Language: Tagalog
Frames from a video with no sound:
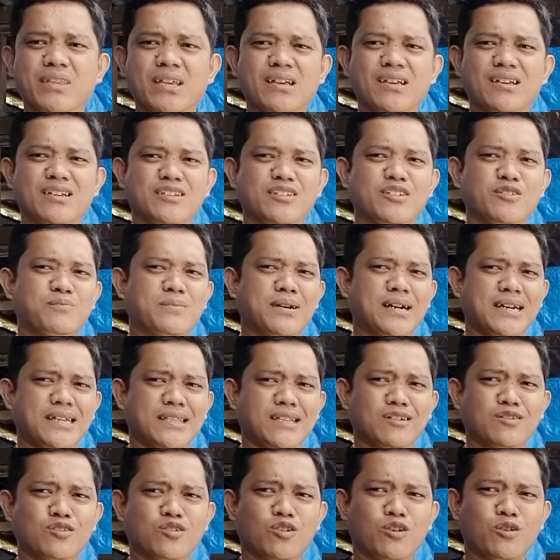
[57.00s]
yung mga
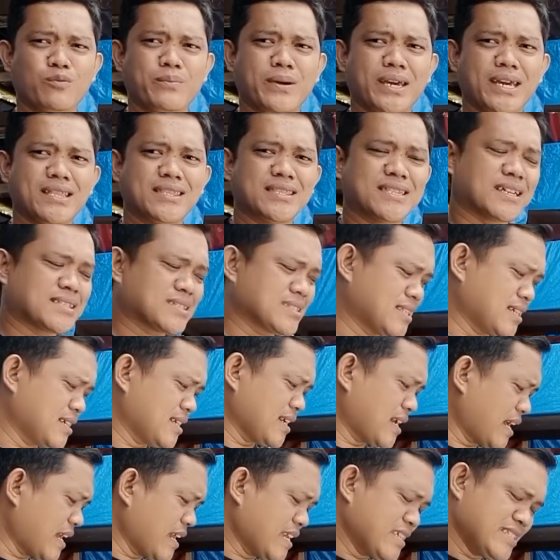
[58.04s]
nag-comment at
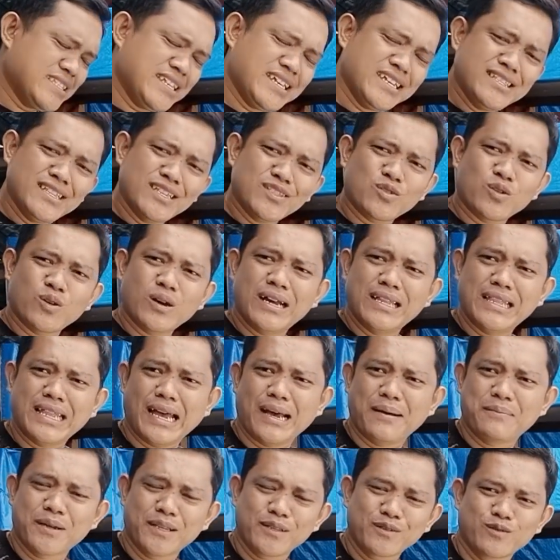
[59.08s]
nag-ID nitong
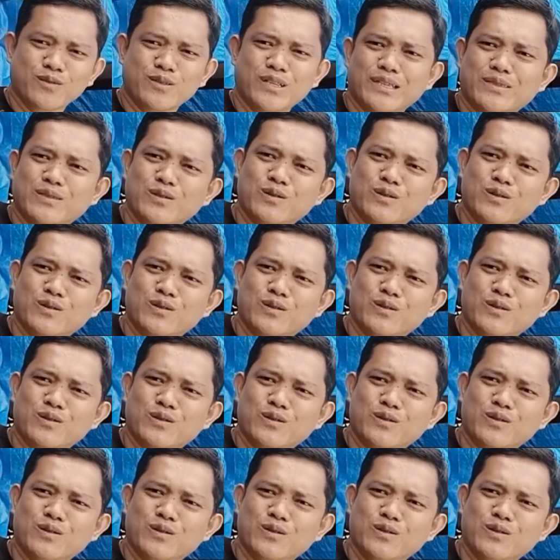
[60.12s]
halaman ko na to